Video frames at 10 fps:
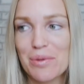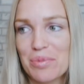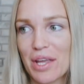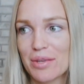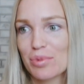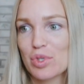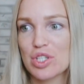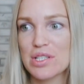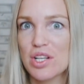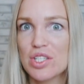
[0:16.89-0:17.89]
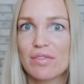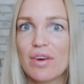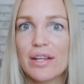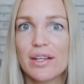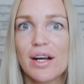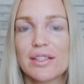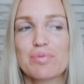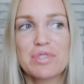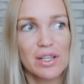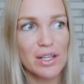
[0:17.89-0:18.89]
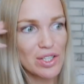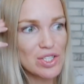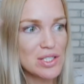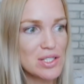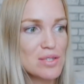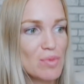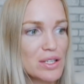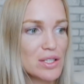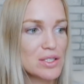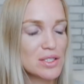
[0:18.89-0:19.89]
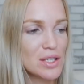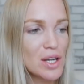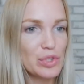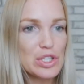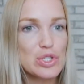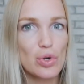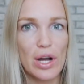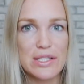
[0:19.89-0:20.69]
для меня немножко сложновато как-то психологически снимать эти видео,